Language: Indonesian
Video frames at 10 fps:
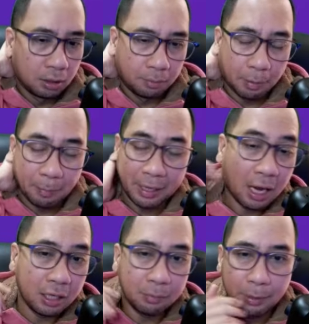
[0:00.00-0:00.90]
Pemain
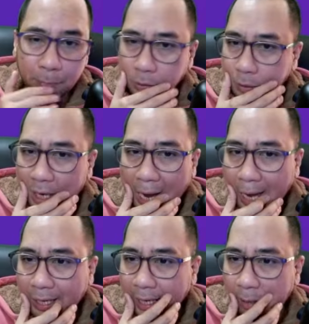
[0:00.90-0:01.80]
akademi pun juga
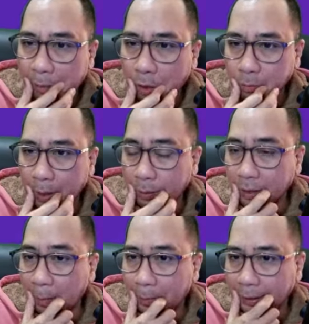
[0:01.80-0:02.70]
nggak ada yang bagus-bagus
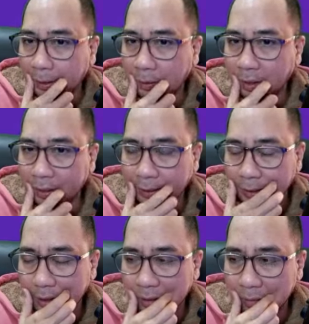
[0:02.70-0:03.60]
amat gitu. Jadi
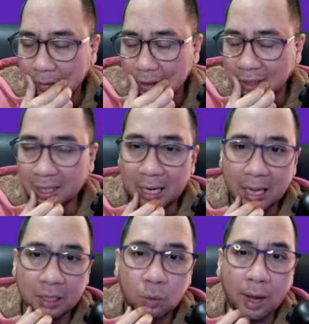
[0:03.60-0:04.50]

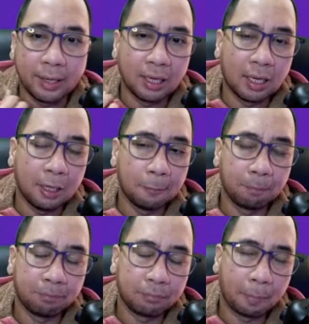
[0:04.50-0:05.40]
kesalahan gue adalah
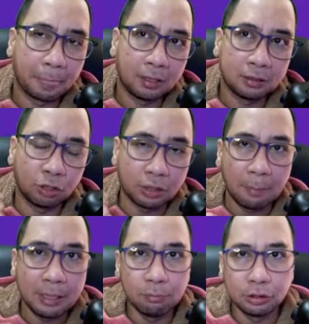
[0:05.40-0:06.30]

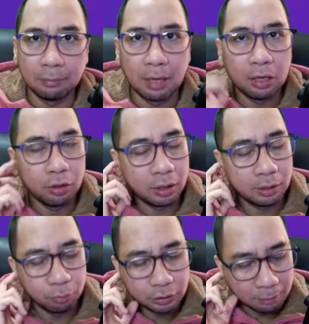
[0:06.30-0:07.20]
terutama di musim lalu ya. Di
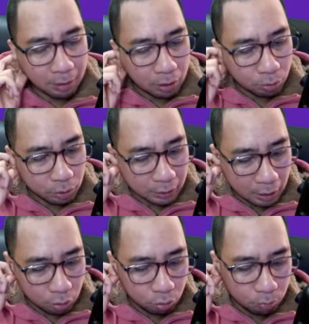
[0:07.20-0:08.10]
musim lalu gue
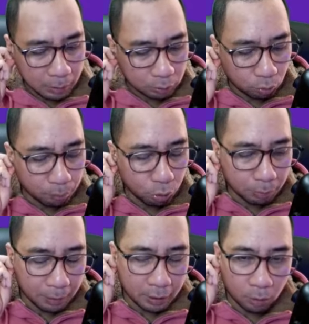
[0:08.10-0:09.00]
terlalu bertumpu
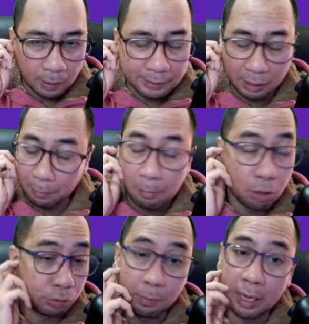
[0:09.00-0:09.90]
kepada Kowalzik Emang
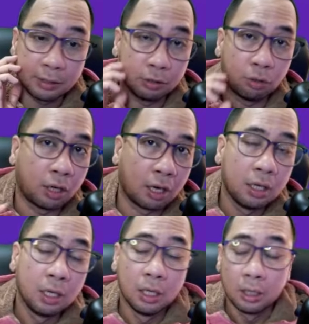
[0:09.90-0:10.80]
bagus banget sih itu orang.
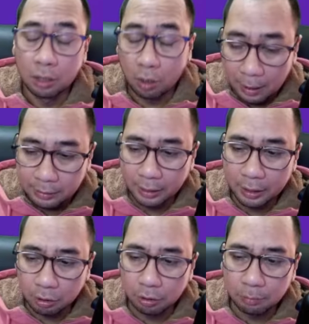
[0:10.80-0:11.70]
Kowalzik
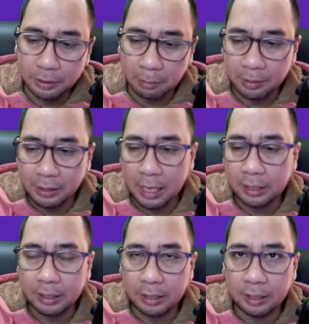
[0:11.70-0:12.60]
itu bisa
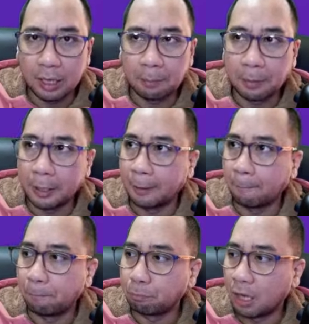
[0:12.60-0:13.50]
menjadi apa ya?
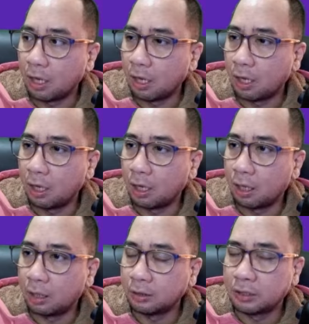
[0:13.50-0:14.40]

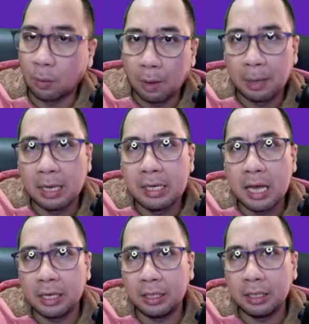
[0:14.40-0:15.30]
Uh, jawaban
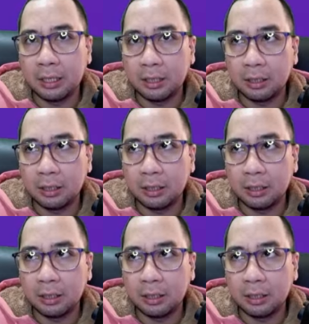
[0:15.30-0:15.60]
dari